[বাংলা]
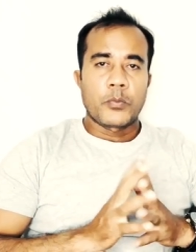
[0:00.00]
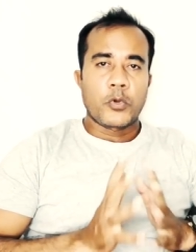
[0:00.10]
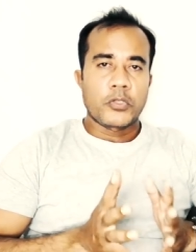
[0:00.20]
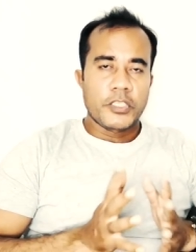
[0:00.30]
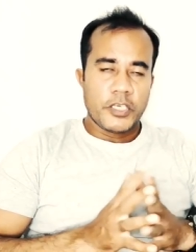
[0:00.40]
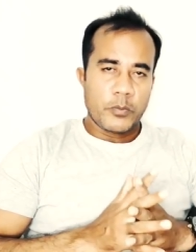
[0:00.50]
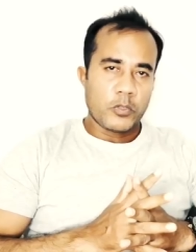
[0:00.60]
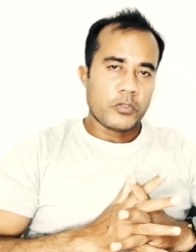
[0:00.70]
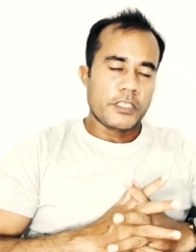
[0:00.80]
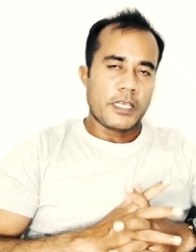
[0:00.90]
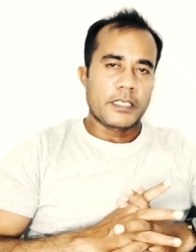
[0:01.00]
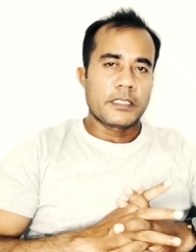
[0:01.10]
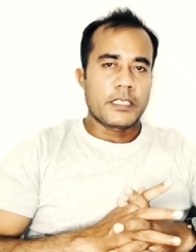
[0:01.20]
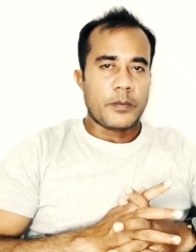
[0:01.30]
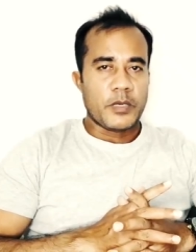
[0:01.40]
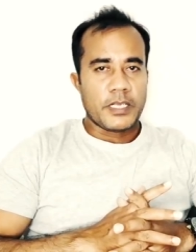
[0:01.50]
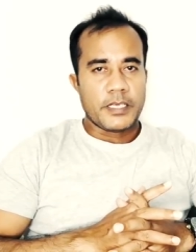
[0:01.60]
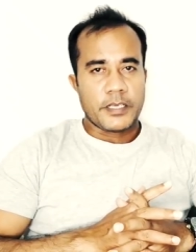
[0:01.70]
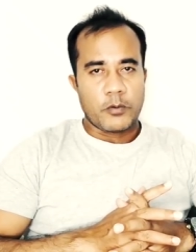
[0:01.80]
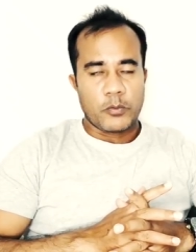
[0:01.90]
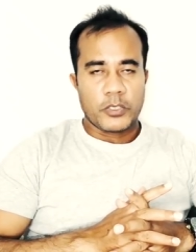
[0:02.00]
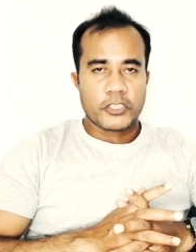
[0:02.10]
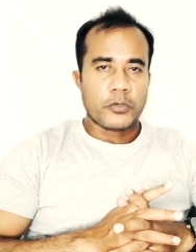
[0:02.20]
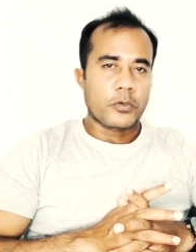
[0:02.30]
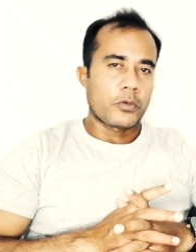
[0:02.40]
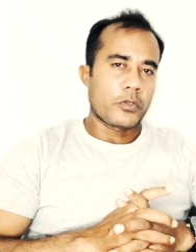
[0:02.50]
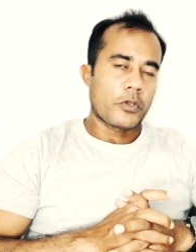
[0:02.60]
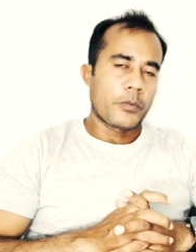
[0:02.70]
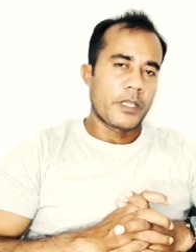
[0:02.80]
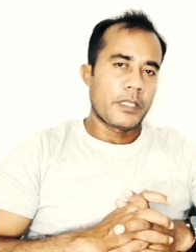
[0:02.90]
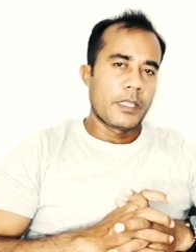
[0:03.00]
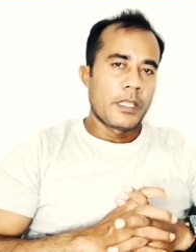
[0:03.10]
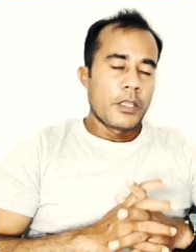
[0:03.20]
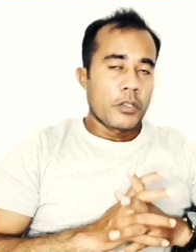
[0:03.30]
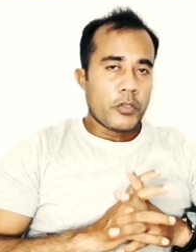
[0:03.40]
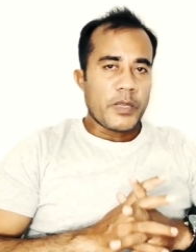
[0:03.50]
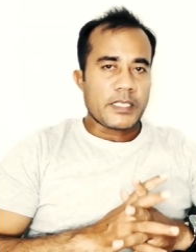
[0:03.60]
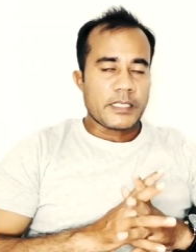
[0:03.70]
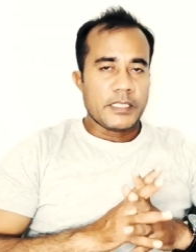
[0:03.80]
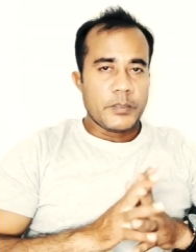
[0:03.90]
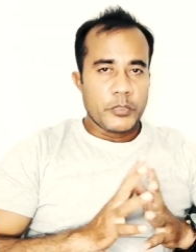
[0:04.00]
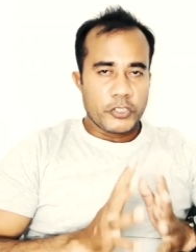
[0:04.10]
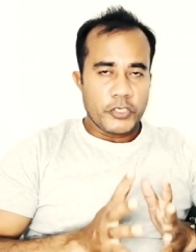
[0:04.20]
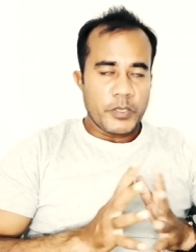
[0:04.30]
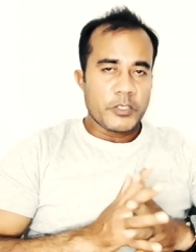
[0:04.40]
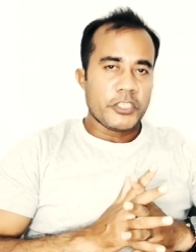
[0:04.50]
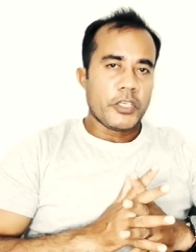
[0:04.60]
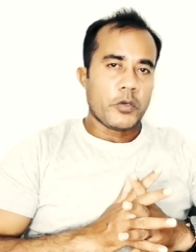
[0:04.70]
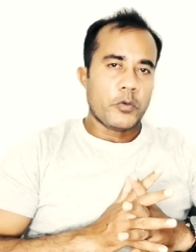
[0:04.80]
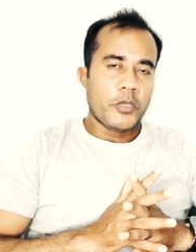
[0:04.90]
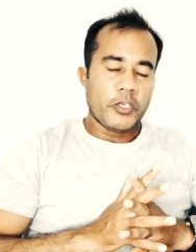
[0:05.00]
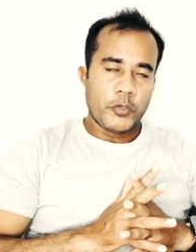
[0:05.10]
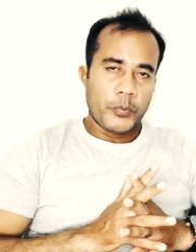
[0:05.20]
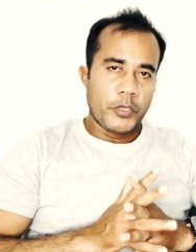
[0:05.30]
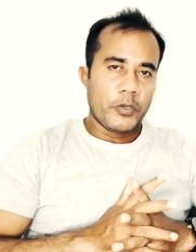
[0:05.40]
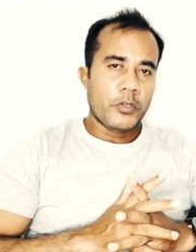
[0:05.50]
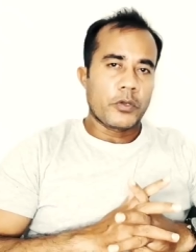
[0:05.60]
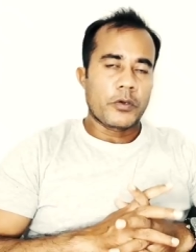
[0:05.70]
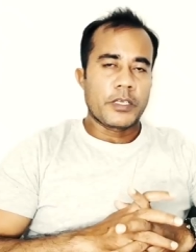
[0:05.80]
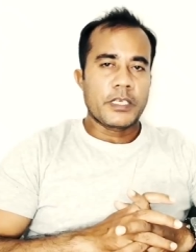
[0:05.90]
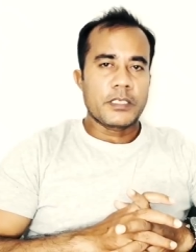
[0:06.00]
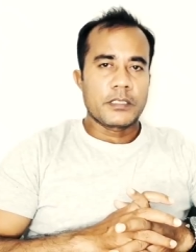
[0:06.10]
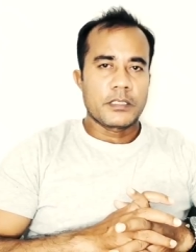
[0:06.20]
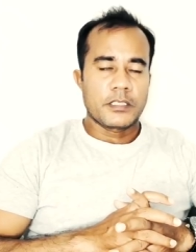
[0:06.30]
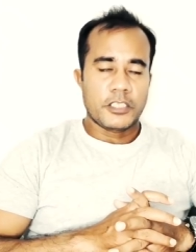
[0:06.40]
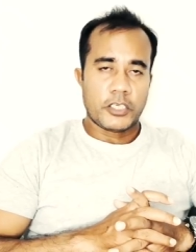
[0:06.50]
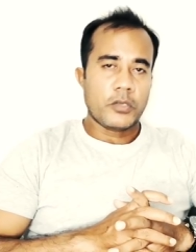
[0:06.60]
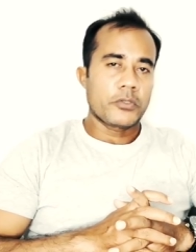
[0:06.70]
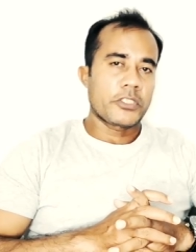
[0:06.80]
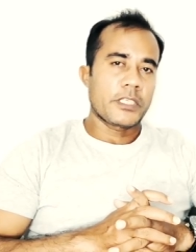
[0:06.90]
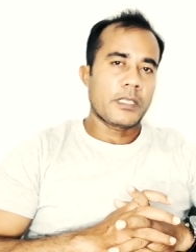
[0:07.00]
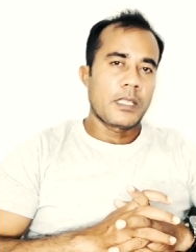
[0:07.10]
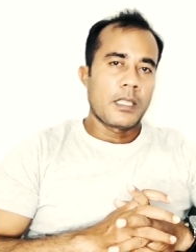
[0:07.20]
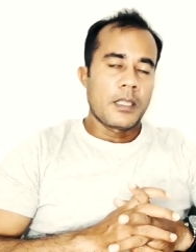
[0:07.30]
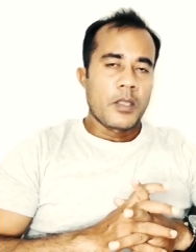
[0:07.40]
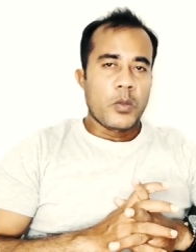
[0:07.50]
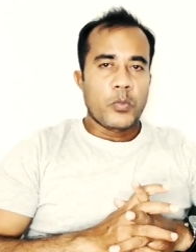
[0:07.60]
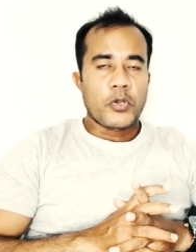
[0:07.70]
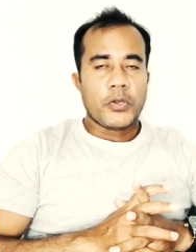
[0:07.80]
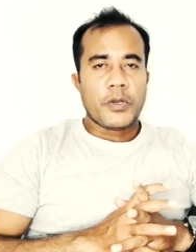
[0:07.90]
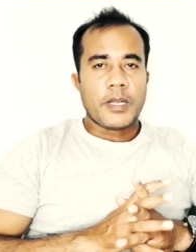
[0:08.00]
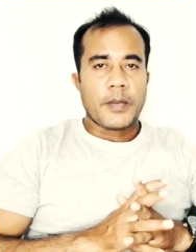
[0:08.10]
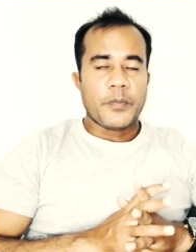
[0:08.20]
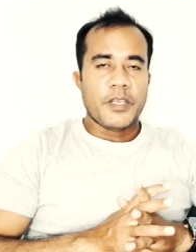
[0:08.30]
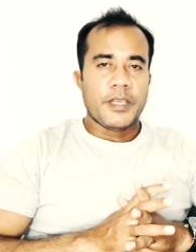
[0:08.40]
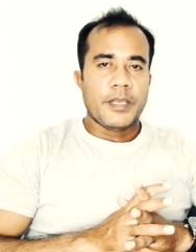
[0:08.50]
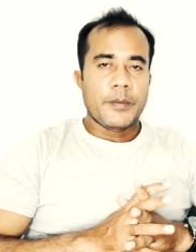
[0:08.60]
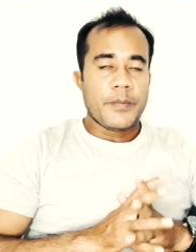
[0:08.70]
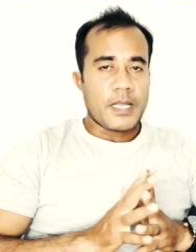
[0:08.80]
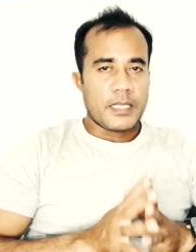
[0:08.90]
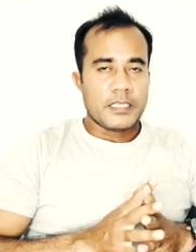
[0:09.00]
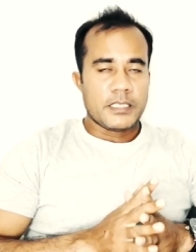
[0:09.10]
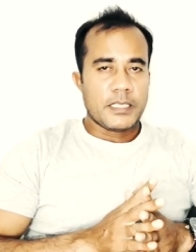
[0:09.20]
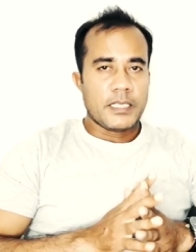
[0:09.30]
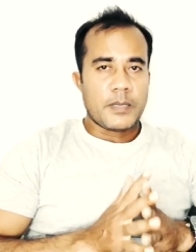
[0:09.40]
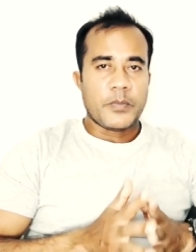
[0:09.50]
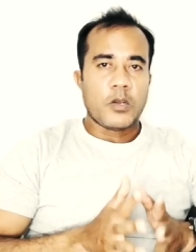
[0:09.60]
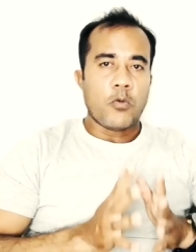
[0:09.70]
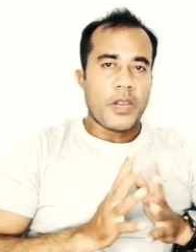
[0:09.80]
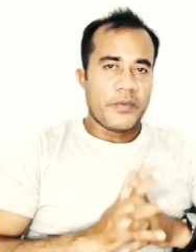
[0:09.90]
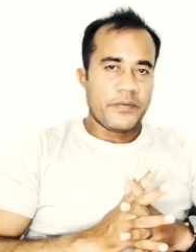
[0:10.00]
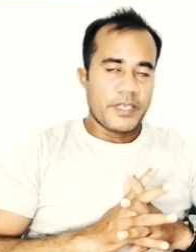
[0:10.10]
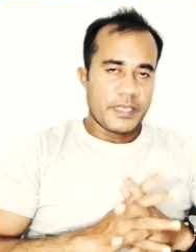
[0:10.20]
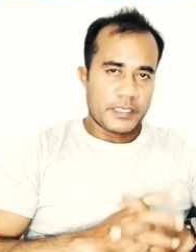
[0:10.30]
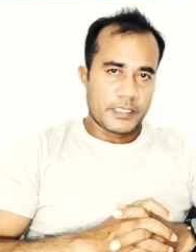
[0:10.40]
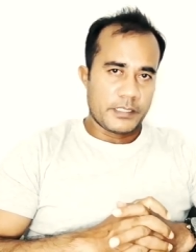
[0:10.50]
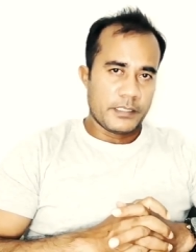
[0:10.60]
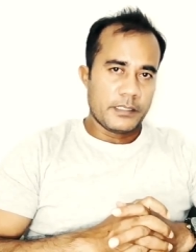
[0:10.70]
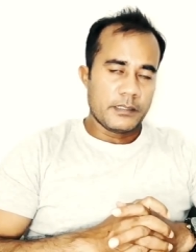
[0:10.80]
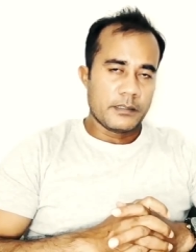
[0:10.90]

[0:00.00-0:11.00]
প্রতিদিনের মতো জানেন যে আপনাকে ট্রাভেল পাস সংগ্রহ করতে হবে তবে আজকে যে বিষয়টি আমি শেয়ার করবো একটু ভিন্ন ধরনের সেটা হচ্ছে মনে করেন আপনি বাংলাদেশ থেকে আপনার ওয়াইফ নিয়ে আসছেন